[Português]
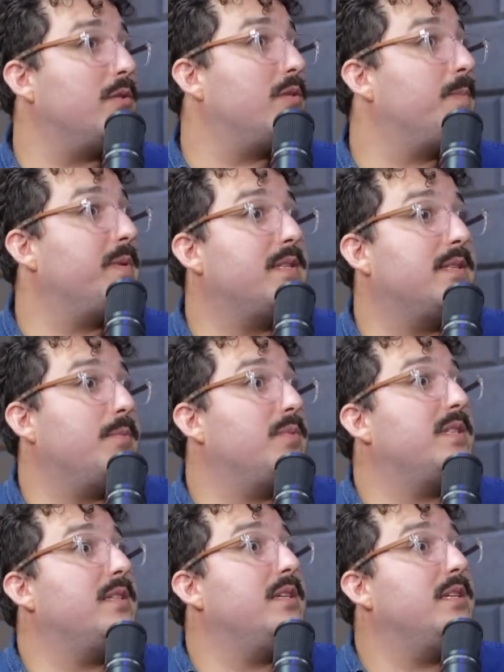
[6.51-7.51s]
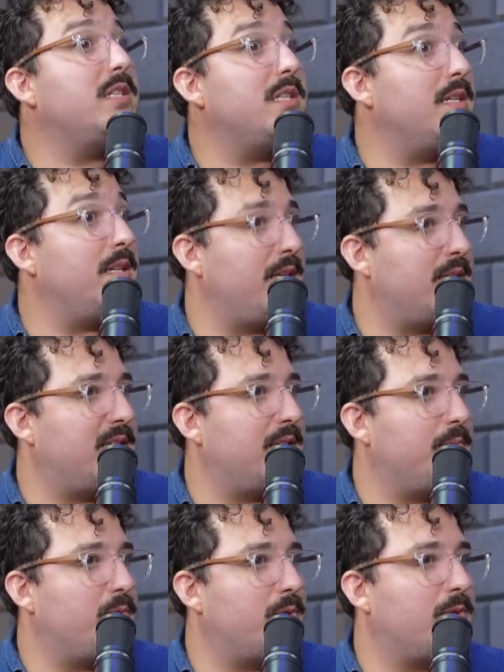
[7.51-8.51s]
que nós precisamos sentir
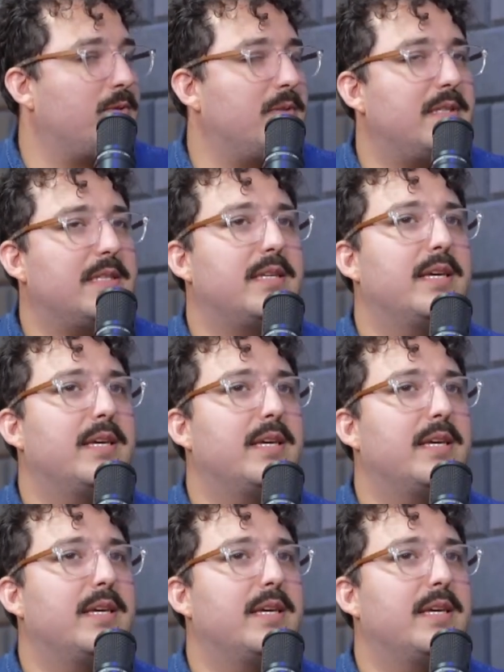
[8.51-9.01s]
essas emoções.